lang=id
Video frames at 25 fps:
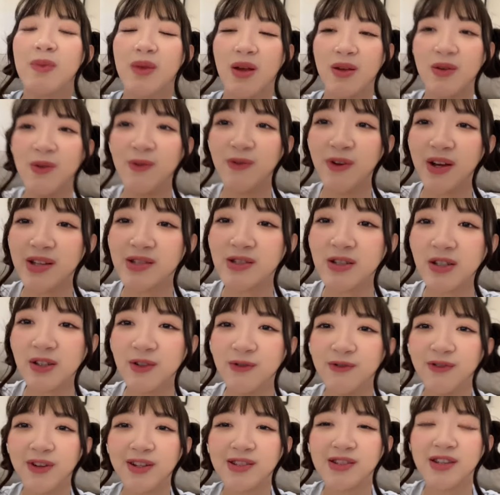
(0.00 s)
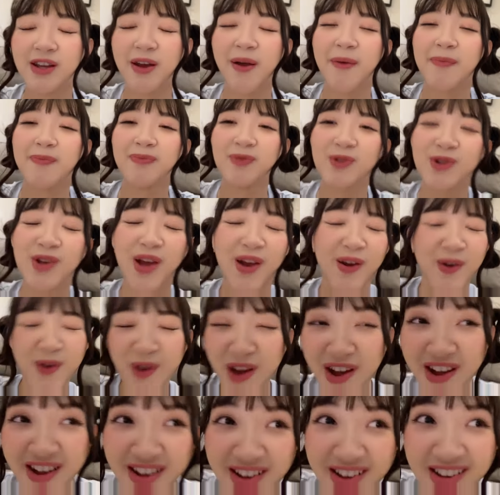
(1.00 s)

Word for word: di VC di VC terus kayak wah